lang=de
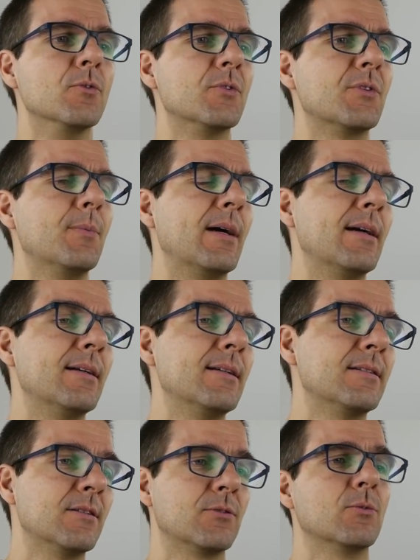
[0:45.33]
Und
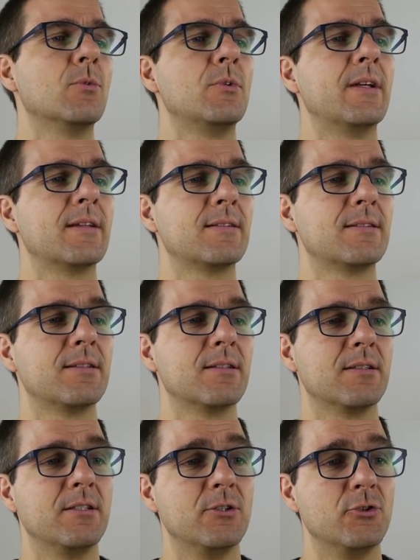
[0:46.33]
zwar ist es so, dass
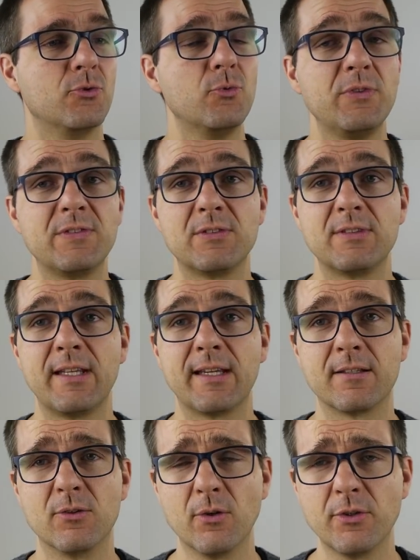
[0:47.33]
äh, die Juice
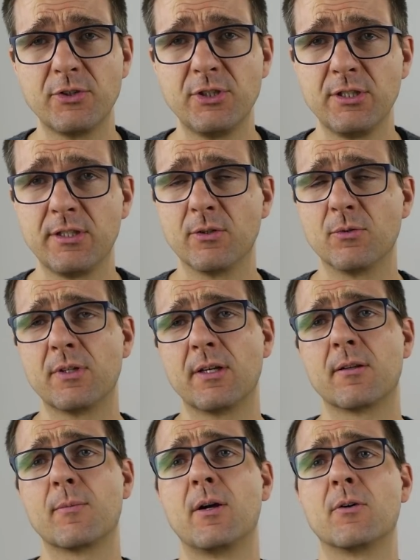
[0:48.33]
Technology, die ja unter
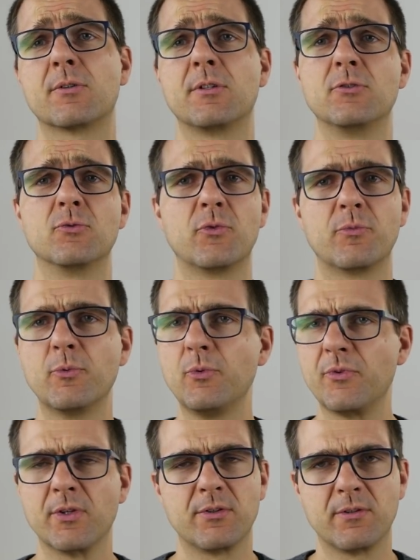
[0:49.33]
anderem auch den Juice
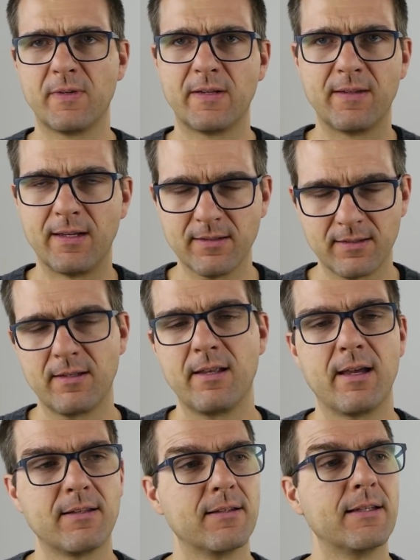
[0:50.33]
Booster und diverse andere
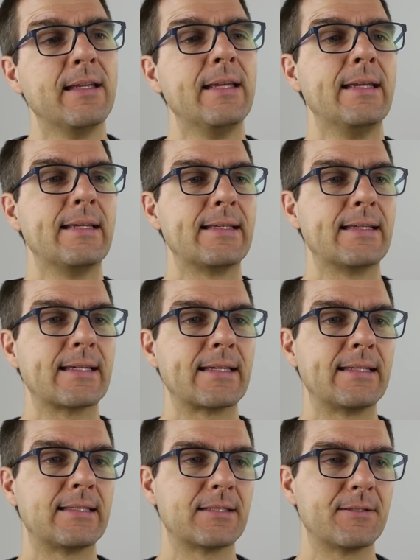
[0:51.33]

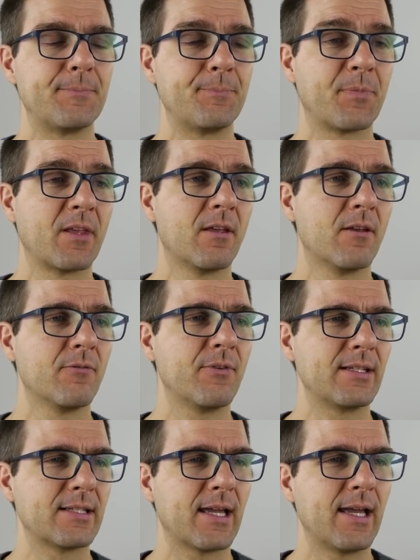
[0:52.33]
Ladegeräte ähm,
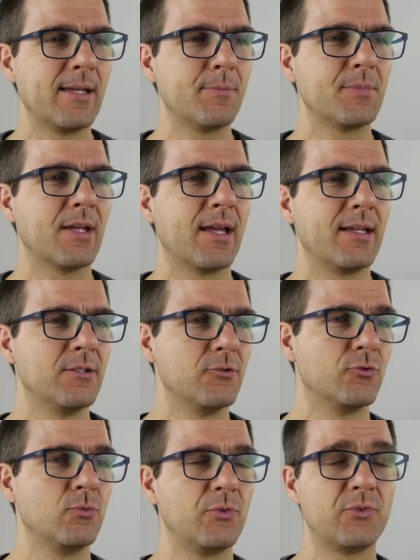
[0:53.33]
vertreibt, ein
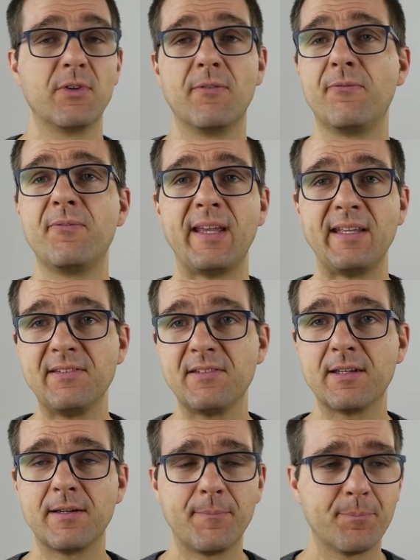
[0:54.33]
Juice
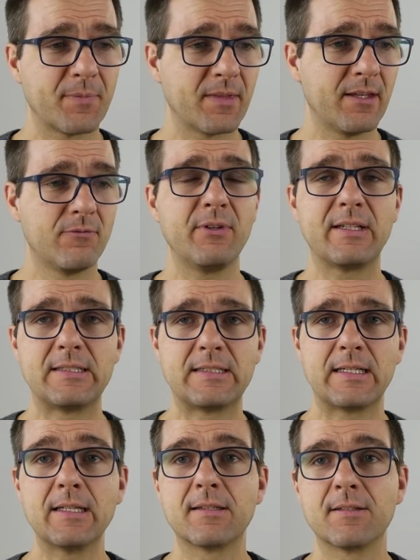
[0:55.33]
Phaser
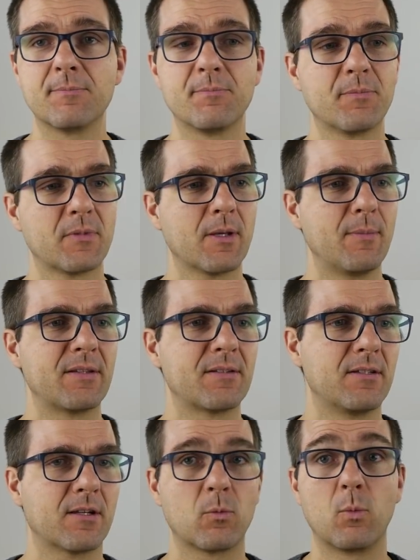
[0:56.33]
entwickelt hat. Ich habe jetzt
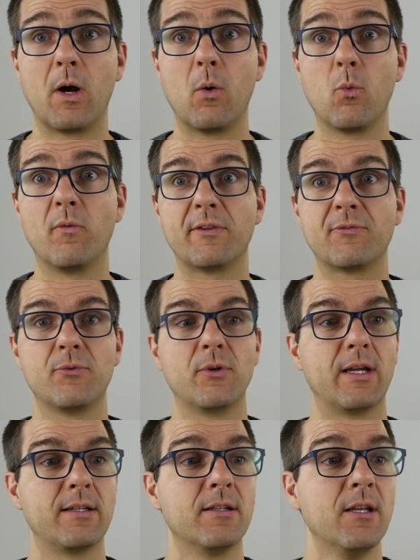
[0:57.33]
gedacht, wow, was
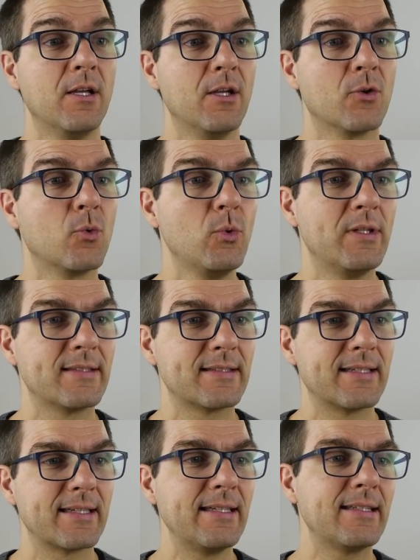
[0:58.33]
für ein cooles
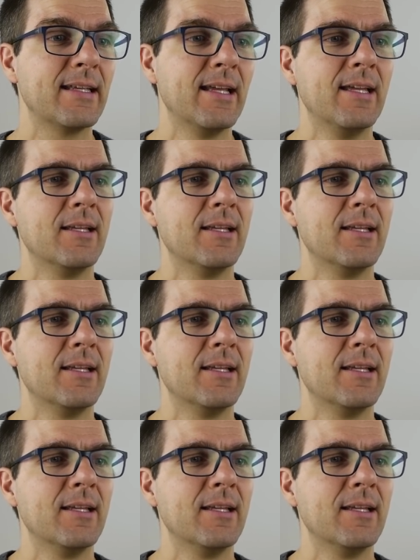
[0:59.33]
Gerät.